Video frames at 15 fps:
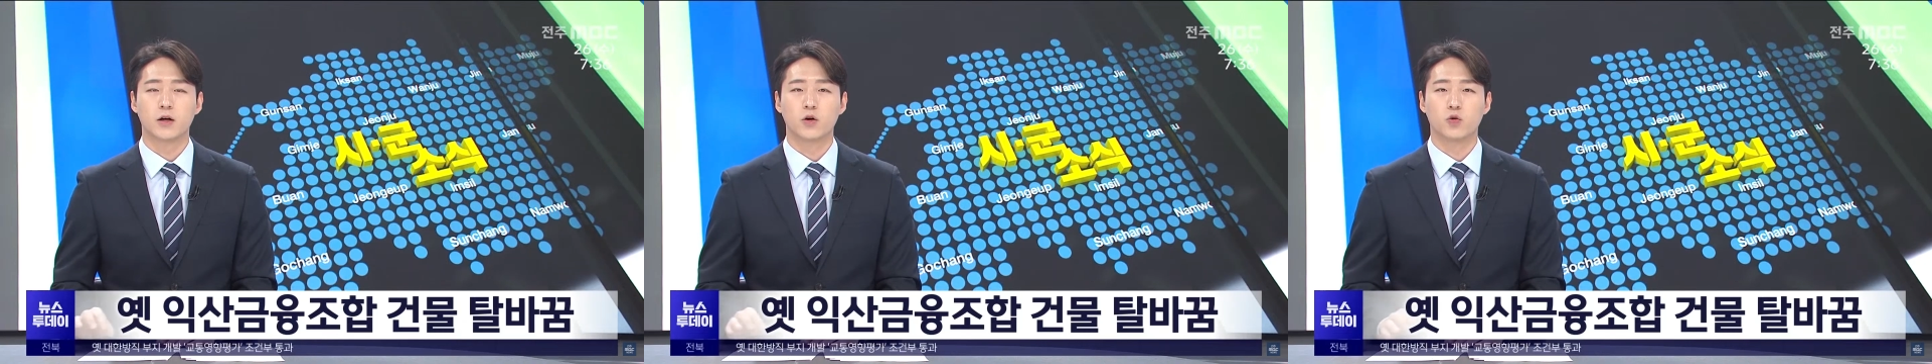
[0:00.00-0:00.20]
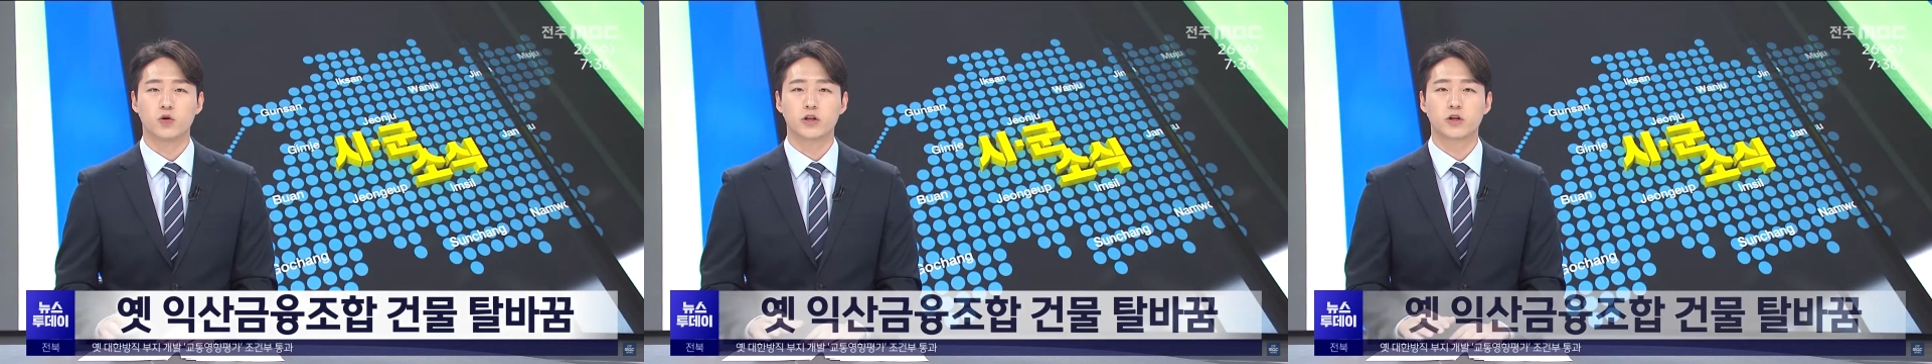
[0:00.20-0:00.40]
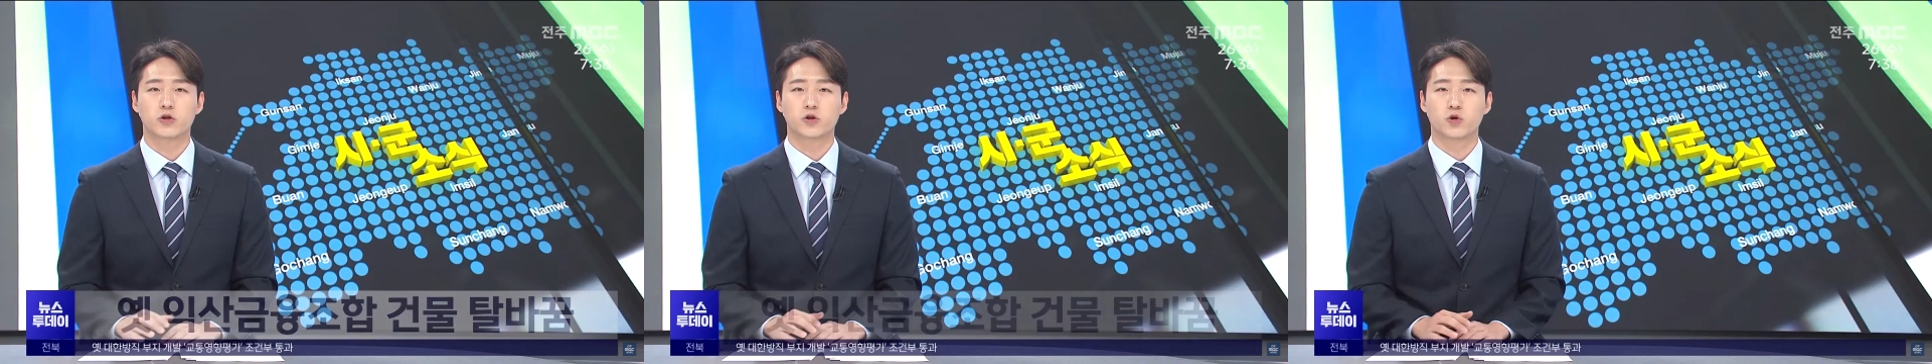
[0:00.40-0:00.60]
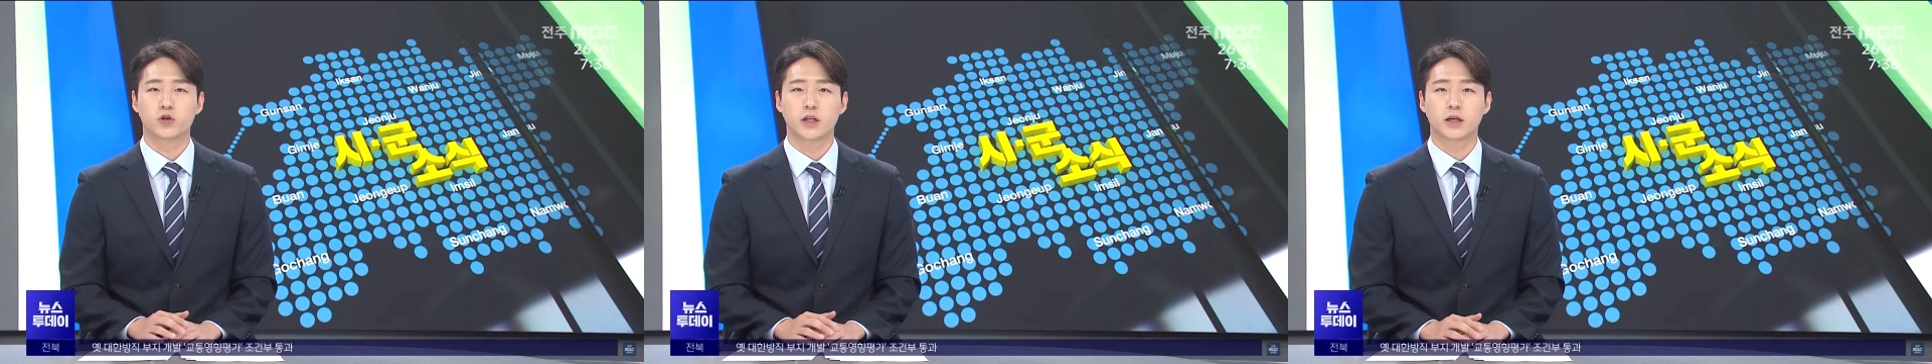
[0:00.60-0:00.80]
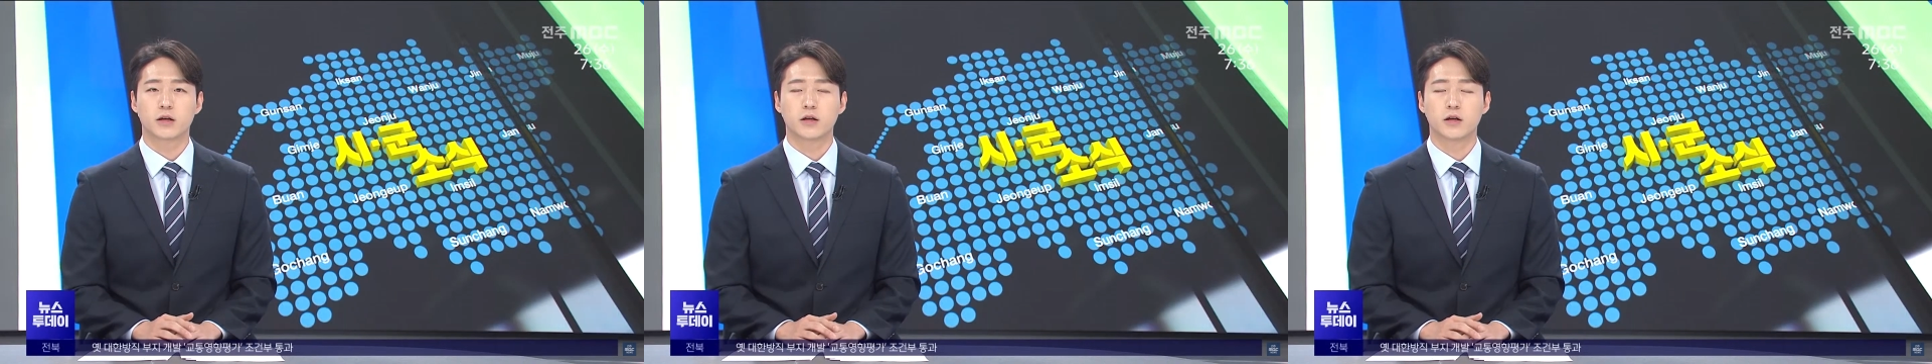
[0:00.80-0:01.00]
우리 지역
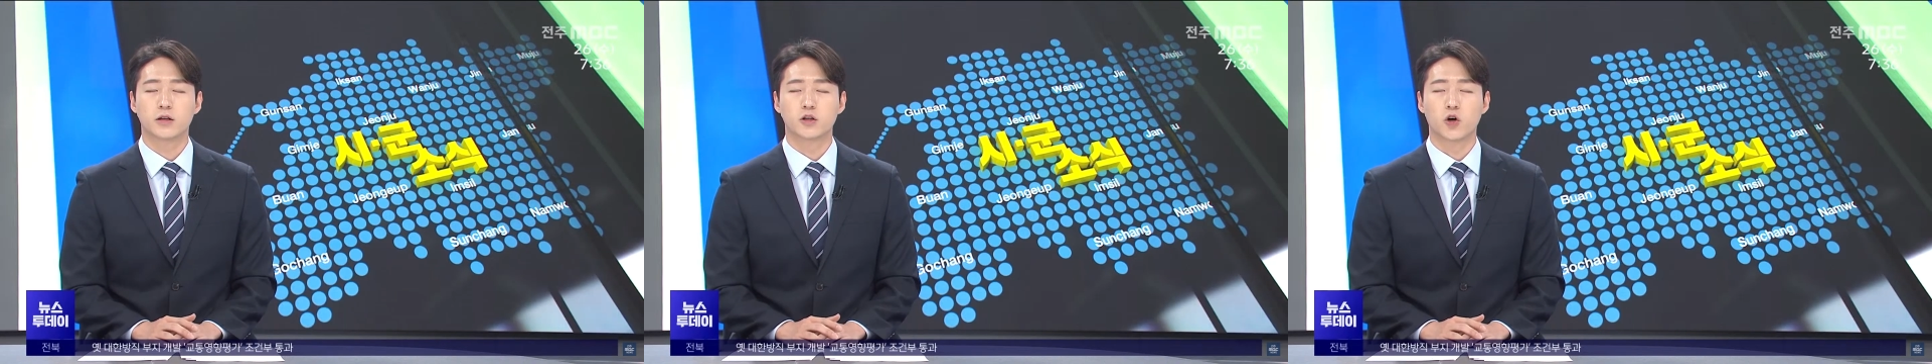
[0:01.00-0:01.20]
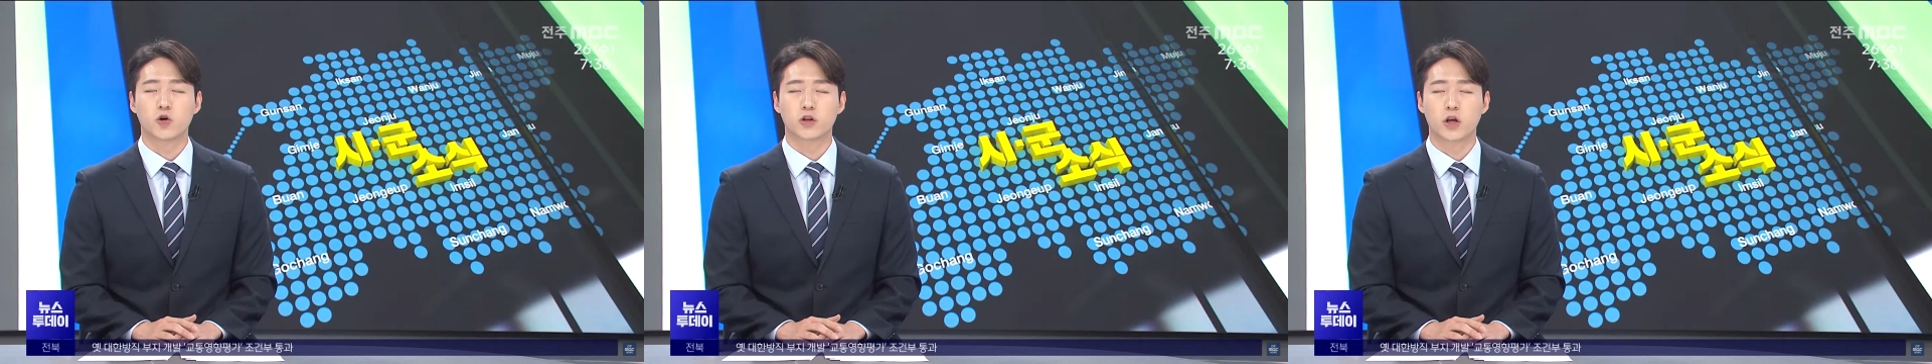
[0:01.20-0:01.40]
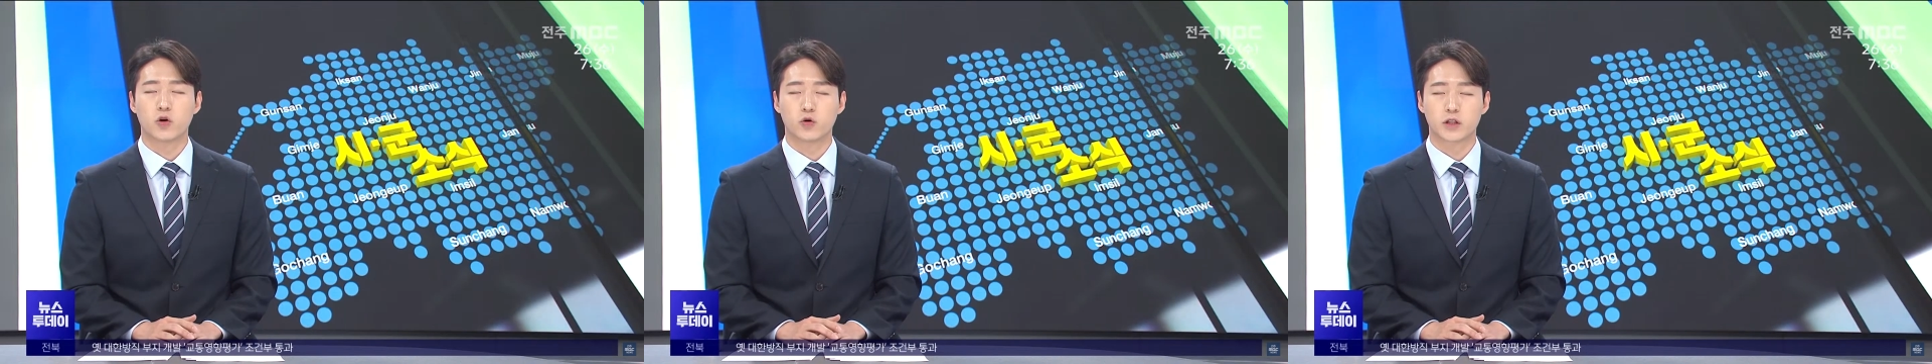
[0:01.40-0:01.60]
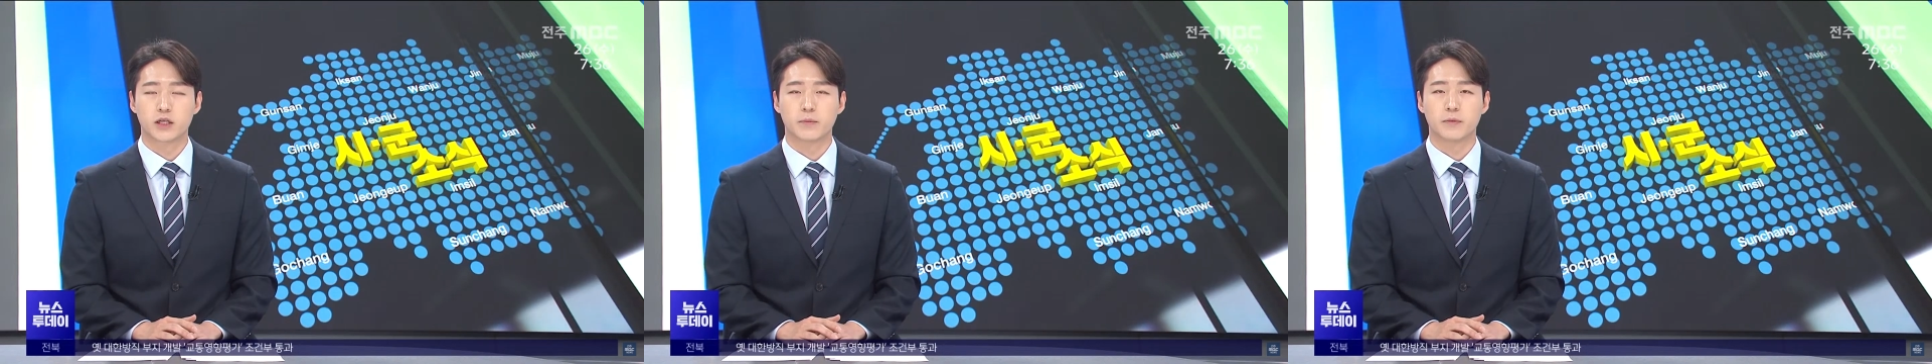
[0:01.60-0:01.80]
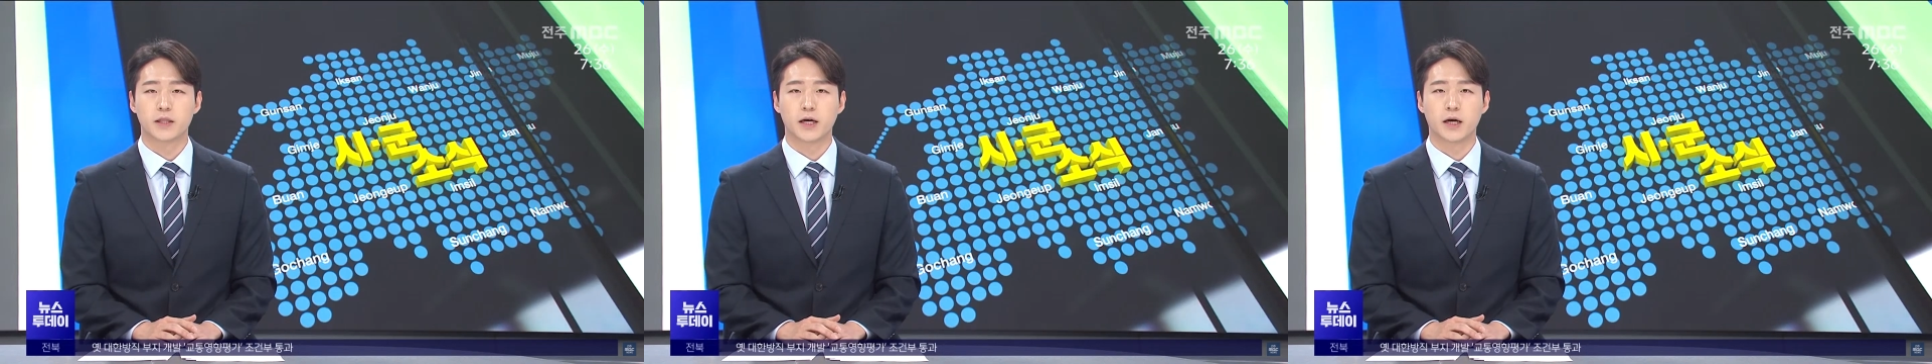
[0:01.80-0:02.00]
소식 정태호
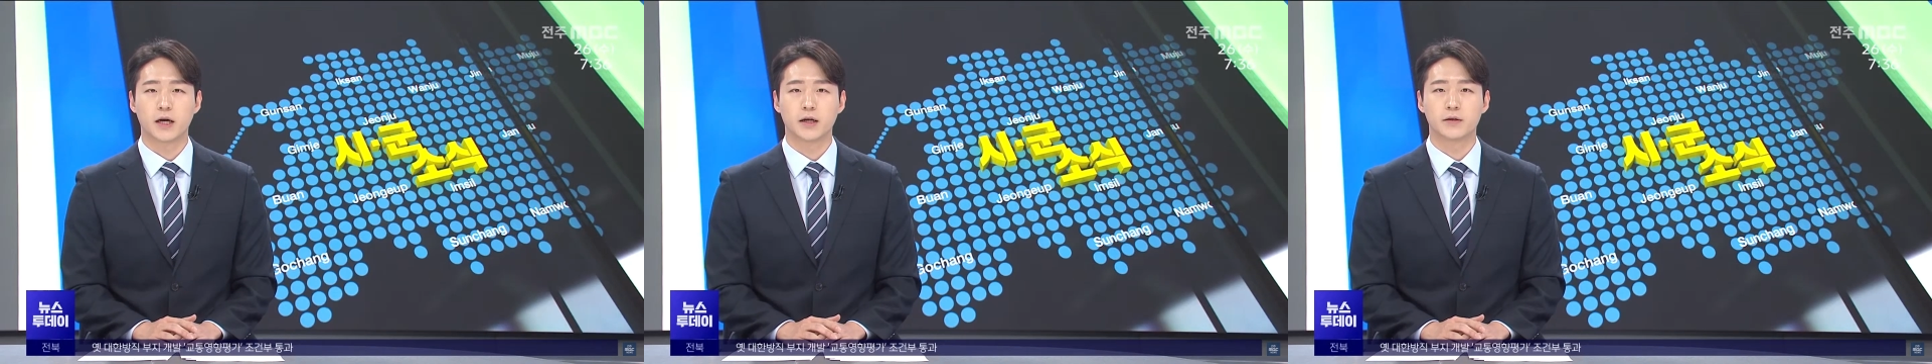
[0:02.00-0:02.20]
기자입니다.